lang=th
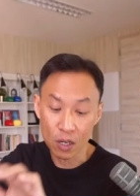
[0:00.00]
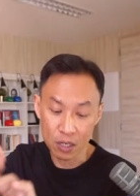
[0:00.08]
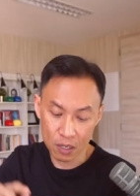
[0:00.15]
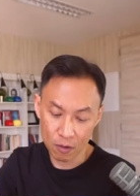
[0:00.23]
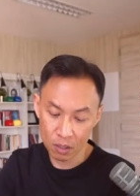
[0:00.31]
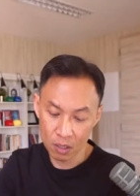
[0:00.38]
ตอน
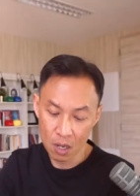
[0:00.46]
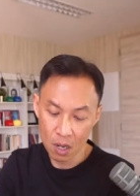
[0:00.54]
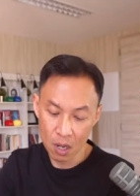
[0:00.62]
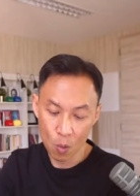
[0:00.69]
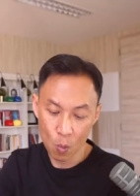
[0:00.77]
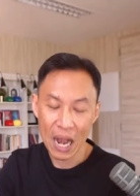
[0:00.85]
นี้
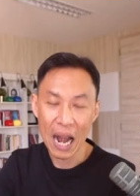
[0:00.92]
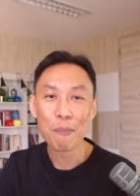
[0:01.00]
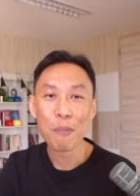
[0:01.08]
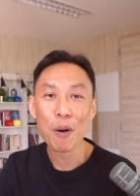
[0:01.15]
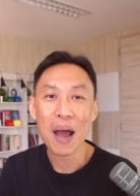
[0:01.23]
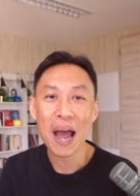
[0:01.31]
เวลา
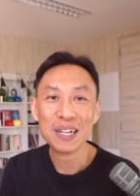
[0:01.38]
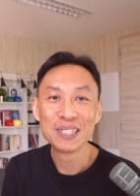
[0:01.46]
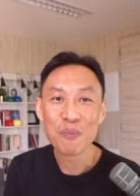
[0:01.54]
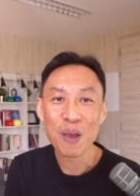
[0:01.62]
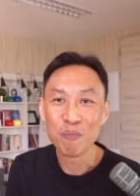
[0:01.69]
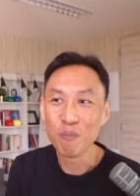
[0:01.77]
ประมาณ
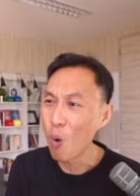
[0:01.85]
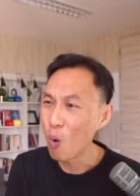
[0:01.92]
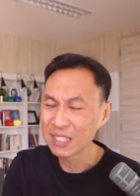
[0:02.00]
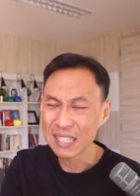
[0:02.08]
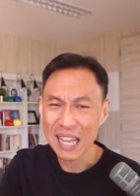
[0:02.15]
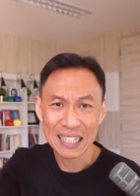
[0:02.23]
11 โมง
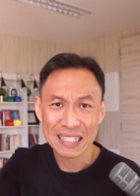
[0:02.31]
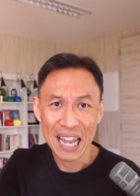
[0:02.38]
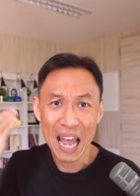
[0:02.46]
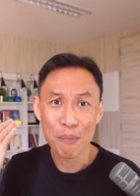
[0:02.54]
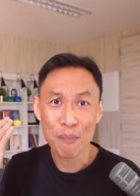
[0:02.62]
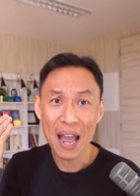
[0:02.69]
แสง
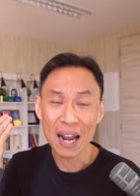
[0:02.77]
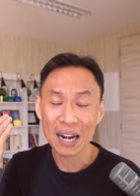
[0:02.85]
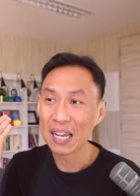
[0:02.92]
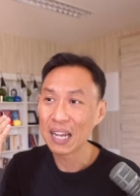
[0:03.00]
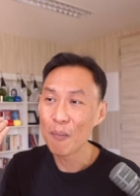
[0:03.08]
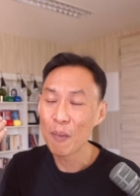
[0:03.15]
จ้ามากเล
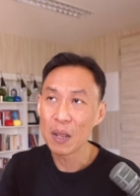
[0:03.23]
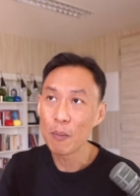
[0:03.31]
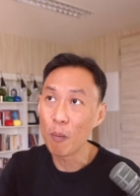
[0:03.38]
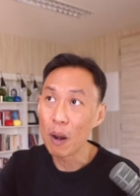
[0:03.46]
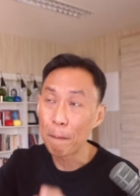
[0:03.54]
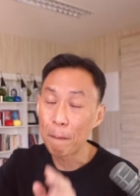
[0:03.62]
ยเข้ามานี้
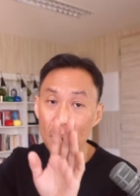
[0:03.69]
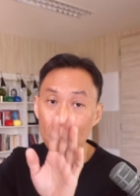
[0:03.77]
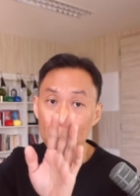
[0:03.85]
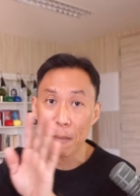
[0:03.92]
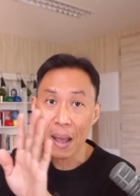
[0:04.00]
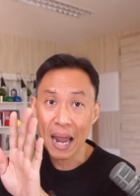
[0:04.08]
ผมเลยเปิ
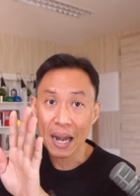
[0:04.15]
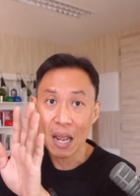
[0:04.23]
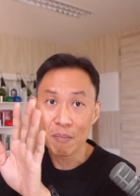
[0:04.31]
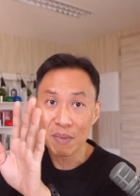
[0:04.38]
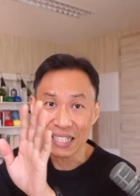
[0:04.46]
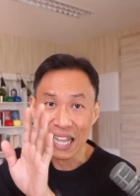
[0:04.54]
ดม่าน
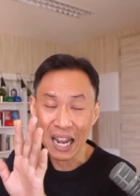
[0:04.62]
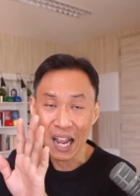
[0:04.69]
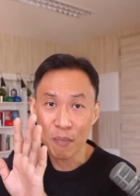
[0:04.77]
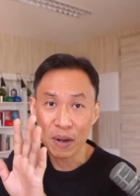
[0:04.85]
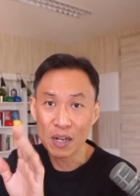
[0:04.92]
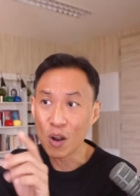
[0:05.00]
ให้มีแสง
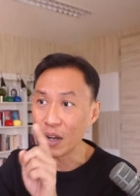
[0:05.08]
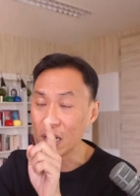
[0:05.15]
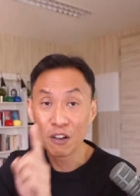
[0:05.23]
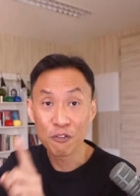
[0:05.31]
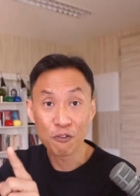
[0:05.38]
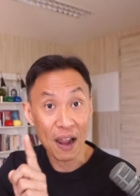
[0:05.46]
เข้ามานิดหน่อย
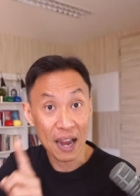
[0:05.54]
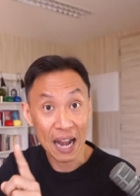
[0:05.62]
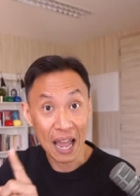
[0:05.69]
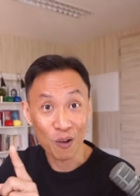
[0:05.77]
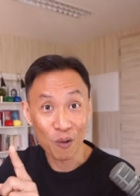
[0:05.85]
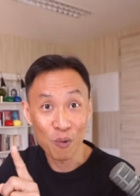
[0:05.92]
นี่คือไฟ
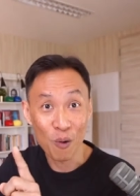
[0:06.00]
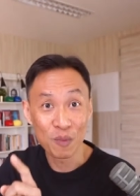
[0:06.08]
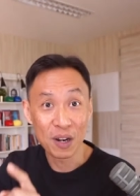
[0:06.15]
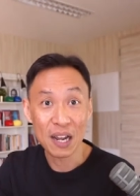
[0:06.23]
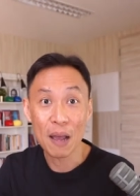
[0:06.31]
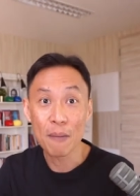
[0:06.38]
หลักของผม
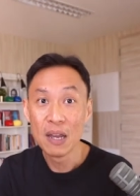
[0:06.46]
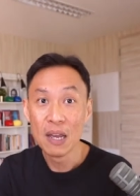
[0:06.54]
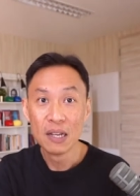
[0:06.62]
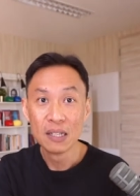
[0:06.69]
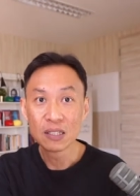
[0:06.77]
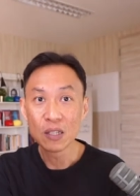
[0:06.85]
นะครับ
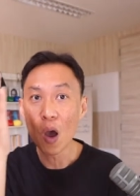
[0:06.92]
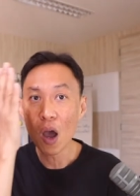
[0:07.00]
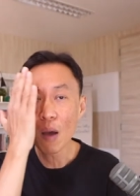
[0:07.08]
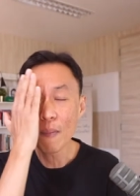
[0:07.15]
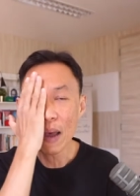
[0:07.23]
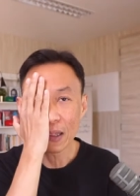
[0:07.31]
ส่อง
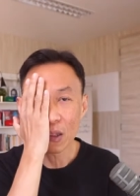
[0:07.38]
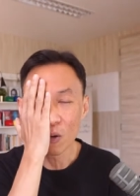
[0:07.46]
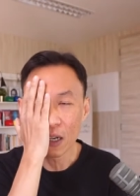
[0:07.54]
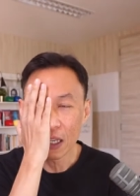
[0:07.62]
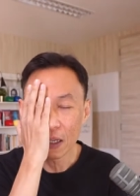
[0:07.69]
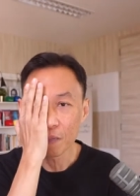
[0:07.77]
เข้ามาตร
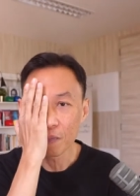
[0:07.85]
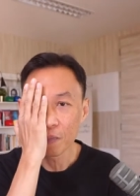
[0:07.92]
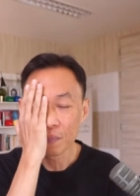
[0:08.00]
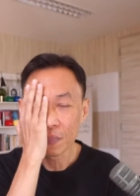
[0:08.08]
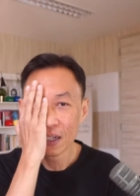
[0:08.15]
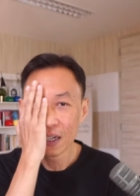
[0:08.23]
งนี้
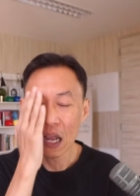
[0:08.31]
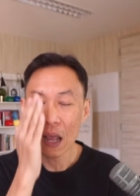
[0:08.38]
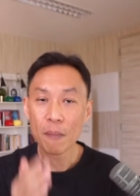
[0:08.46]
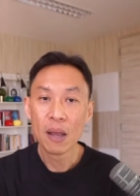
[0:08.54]
นะครับ